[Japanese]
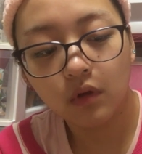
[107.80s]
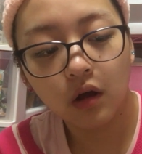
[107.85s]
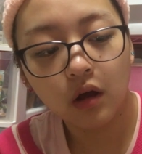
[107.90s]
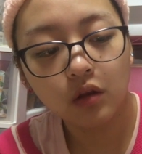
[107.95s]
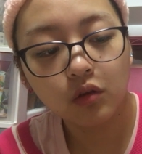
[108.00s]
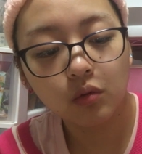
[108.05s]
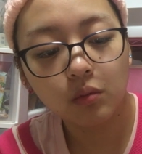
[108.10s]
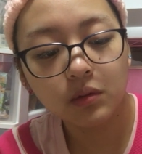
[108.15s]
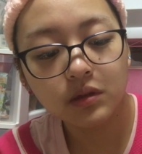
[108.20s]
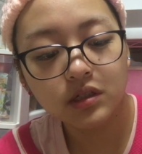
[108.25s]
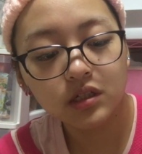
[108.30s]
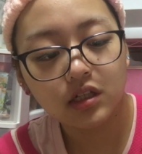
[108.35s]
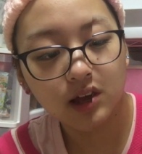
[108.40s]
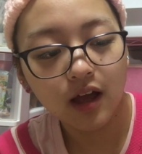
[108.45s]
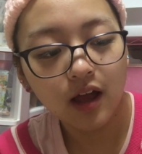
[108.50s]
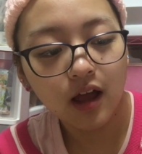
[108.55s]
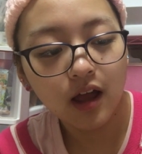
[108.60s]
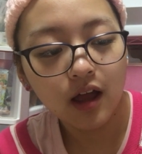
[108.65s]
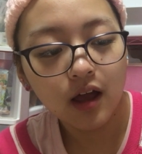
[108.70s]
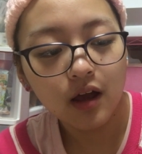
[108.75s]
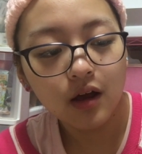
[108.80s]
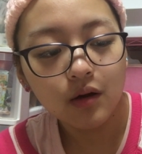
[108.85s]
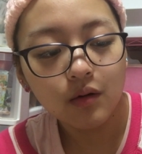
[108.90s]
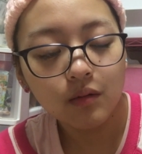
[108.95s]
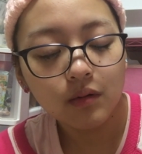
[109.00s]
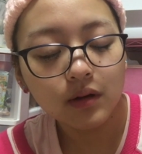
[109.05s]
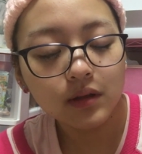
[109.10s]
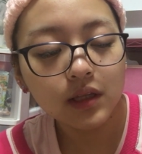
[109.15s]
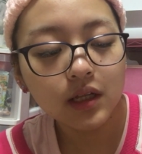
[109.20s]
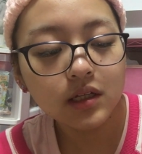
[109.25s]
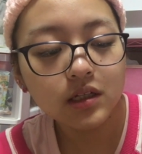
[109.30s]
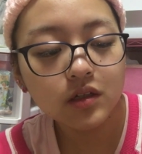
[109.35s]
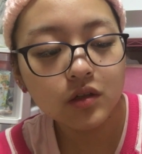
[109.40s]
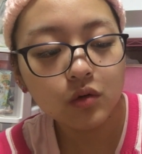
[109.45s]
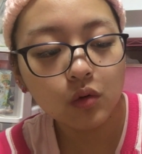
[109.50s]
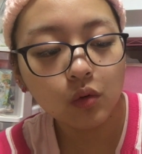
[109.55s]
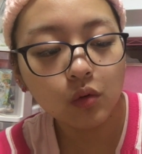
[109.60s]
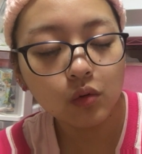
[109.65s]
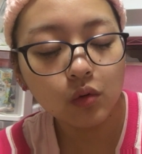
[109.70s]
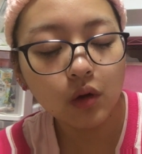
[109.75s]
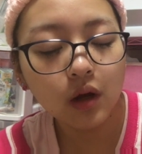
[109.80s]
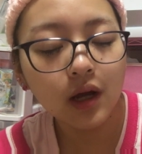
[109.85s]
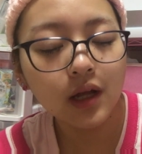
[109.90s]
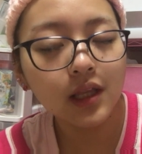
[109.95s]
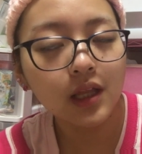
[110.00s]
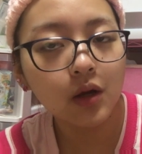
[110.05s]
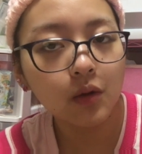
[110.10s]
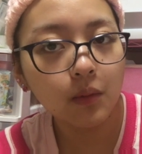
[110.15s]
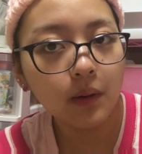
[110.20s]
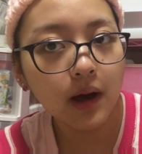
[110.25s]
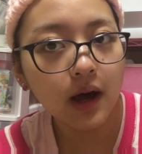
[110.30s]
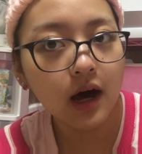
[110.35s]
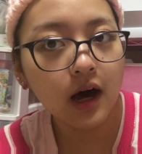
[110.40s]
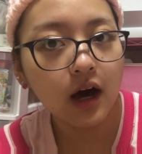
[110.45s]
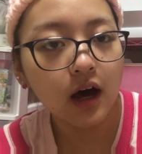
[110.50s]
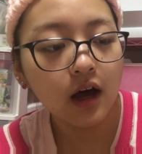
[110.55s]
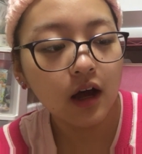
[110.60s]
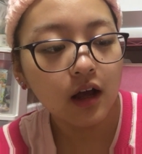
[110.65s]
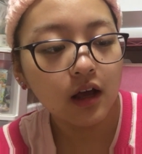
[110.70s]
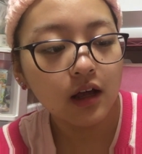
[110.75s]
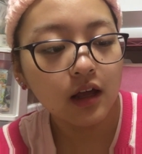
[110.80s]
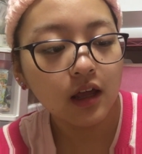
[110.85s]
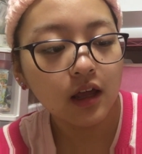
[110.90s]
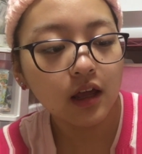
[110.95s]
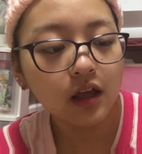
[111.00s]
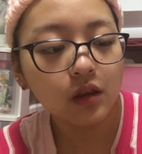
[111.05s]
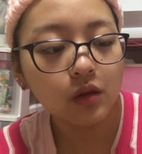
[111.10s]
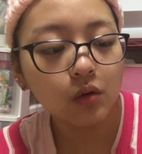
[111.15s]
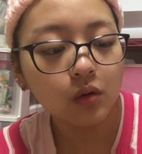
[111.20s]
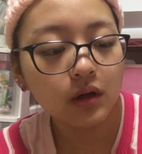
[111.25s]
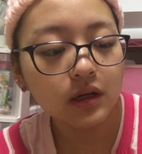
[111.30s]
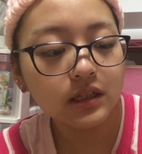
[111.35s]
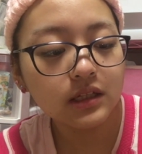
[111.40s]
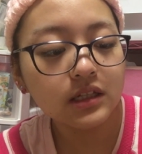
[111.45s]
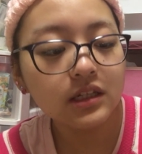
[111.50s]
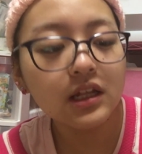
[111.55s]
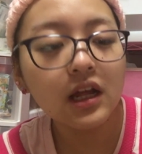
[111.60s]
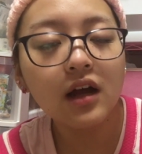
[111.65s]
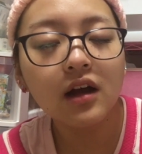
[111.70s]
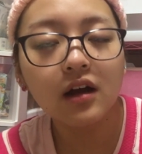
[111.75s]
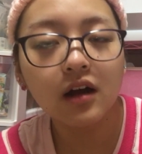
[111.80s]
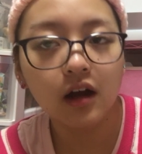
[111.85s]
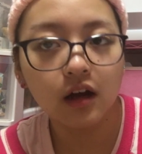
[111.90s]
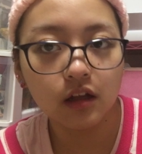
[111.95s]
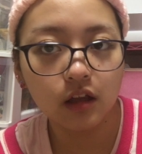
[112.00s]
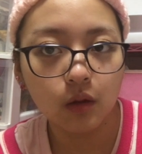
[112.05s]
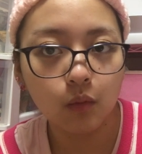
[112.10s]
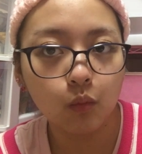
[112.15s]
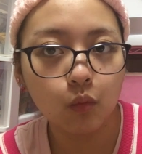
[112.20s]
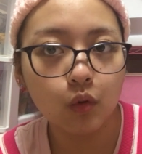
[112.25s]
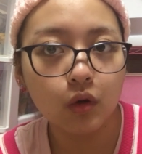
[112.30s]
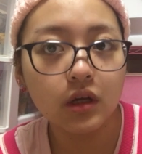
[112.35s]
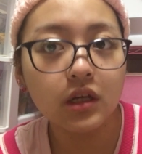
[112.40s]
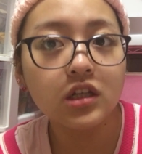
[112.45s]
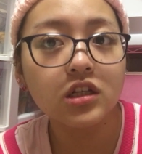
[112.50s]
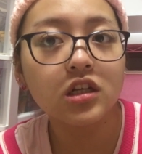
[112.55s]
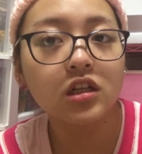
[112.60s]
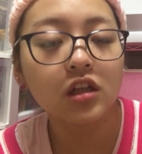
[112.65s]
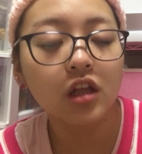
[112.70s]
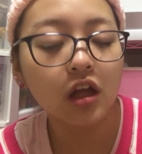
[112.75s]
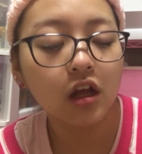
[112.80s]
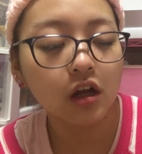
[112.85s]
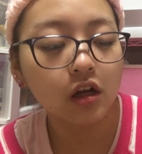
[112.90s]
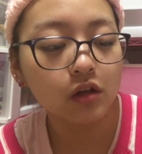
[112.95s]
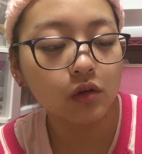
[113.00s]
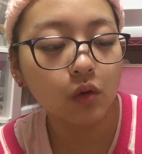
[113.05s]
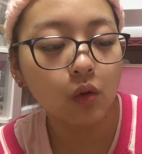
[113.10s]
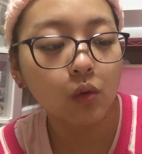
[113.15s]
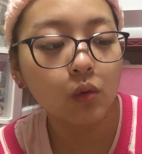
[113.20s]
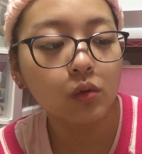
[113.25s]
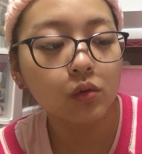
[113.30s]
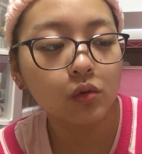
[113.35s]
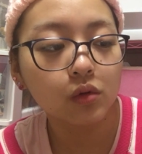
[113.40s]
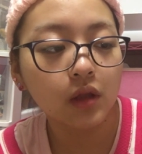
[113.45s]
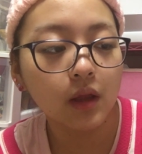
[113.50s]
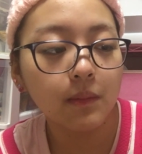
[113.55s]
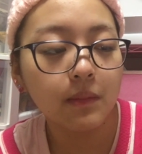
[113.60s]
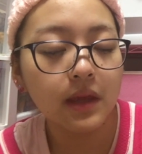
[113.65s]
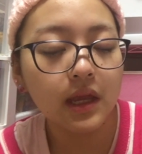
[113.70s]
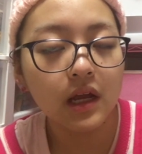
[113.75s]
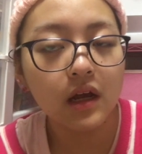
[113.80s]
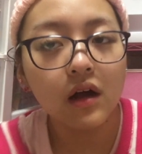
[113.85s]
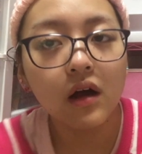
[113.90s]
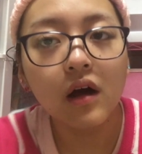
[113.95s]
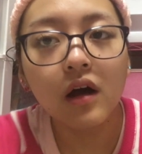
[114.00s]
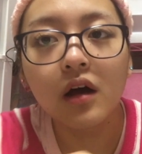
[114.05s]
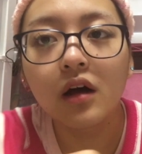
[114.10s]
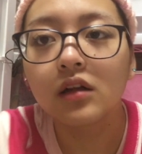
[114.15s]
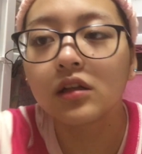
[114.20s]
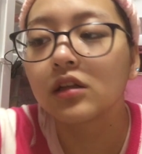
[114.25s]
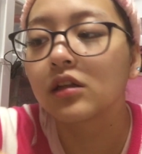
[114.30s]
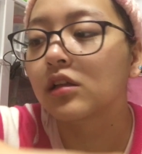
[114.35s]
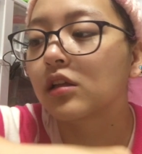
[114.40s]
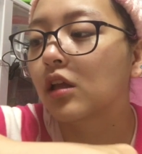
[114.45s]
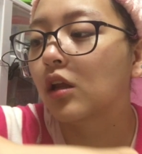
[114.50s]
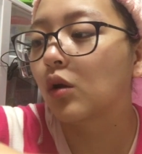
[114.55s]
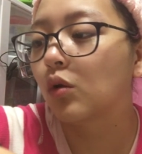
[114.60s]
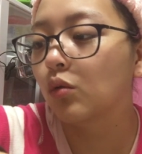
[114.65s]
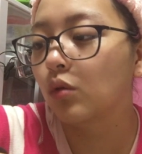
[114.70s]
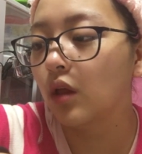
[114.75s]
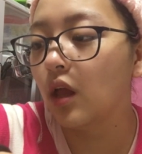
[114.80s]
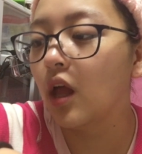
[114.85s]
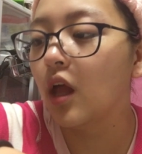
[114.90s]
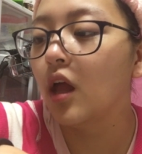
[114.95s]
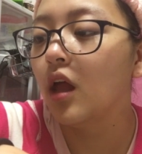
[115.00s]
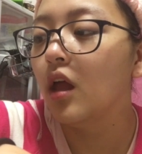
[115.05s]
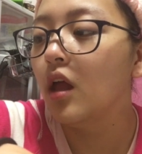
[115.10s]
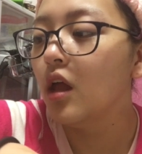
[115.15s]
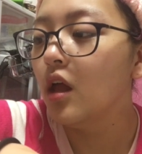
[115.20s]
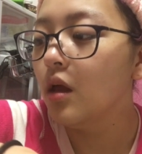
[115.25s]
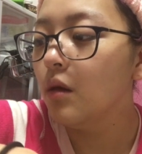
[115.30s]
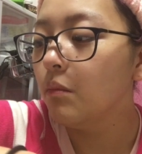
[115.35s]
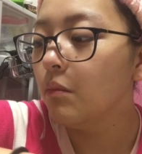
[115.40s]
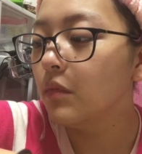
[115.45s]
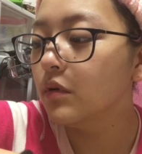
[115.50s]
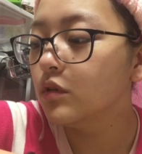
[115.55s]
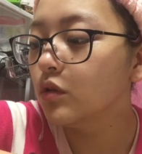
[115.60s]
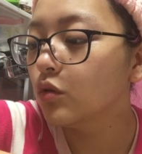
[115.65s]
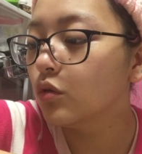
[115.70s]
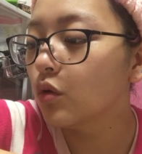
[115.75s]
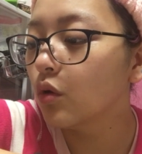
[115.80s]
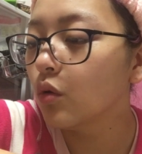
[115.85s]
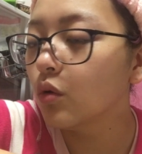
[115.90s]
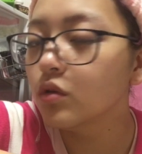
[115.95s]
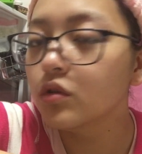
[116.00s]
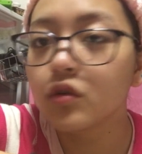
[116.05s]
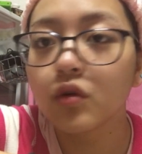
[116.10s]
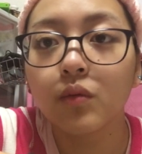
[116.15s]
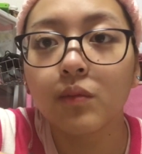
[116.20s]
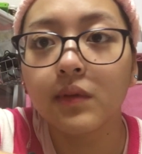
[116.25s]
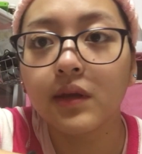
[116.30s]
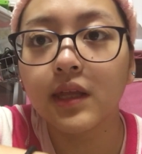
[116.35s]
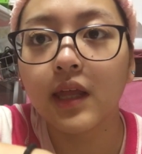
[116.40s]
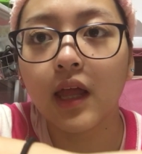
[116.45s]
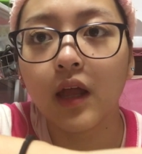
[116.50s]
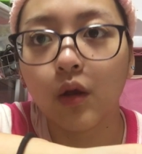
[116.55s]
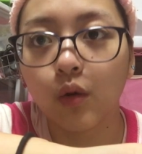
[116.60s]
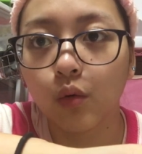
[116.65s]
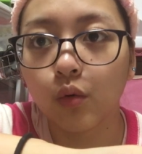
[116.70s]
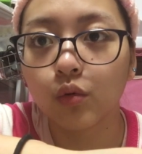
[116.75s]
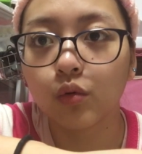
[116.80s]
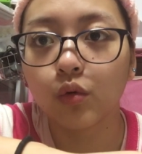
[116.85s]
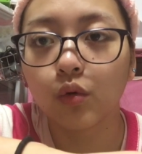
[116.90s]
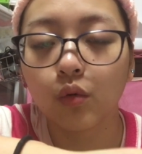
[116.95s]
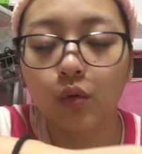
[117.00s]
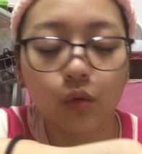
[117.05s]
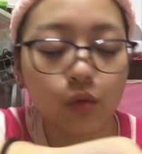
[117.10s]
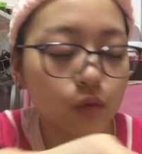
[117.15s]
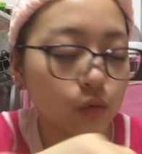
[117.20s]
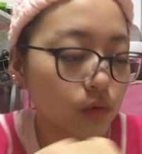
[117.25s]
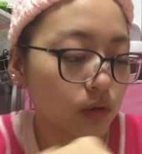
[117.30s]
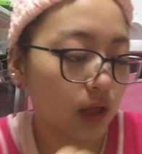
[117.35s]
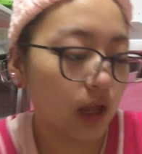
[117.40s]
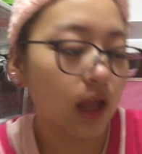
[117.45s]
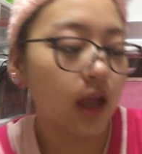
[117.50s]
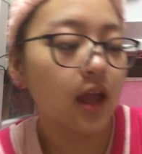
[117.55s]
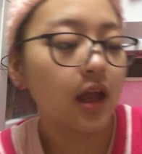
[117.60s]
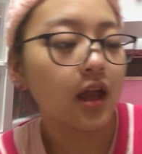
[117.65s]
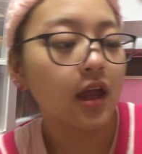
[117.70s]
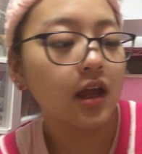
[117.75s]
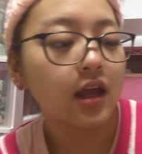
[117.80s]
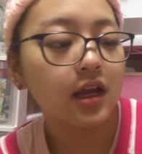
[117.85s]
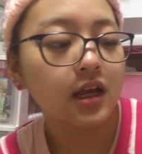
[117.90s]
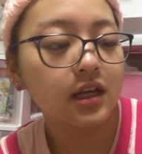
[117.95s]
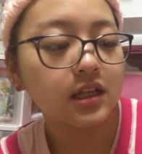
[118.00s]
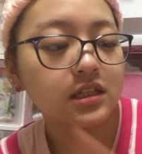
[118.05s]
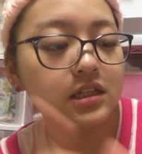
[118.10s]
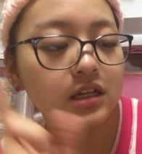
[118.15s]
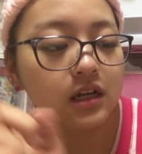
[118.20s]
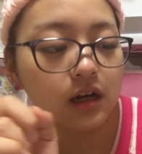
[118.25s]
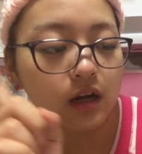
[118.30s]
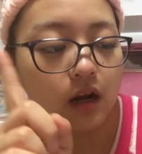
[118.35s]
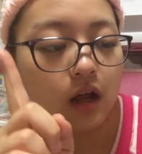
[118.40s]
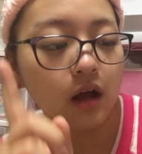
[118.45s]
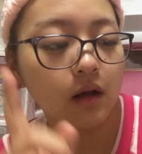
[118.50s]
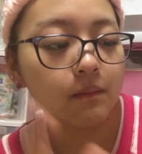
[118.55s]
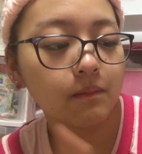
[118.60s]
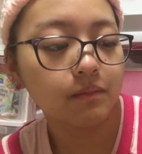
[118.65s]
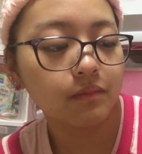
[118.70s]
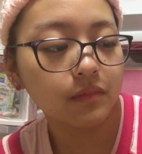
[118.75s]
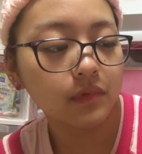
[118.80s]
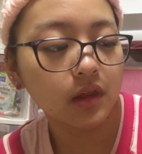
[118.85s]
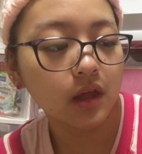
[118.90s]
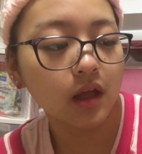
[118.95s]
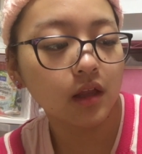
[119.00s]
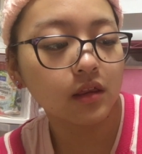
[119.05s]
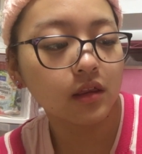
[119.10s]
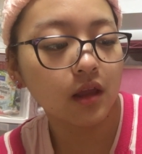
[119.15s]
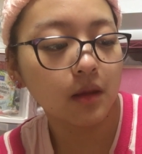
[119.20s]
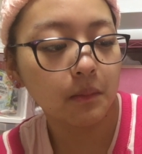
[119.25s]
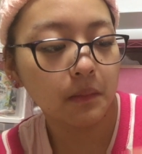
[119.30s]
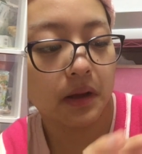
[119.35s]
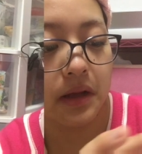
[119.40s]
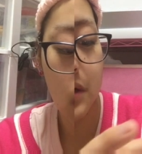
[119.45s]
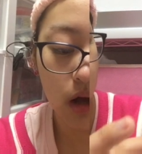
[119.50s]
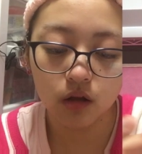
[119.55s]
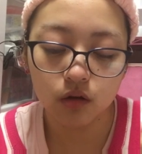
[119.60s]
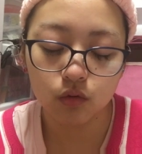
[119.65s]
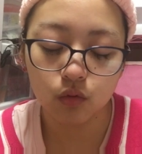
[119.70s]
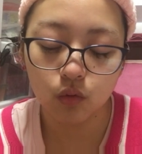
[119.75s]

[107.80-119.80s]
まっちゃった。私のこの肌は1段階でもいいんじゃないかということで、敏感肌なので、まあ、ちょっと様子を見ていこうということで1からやってます。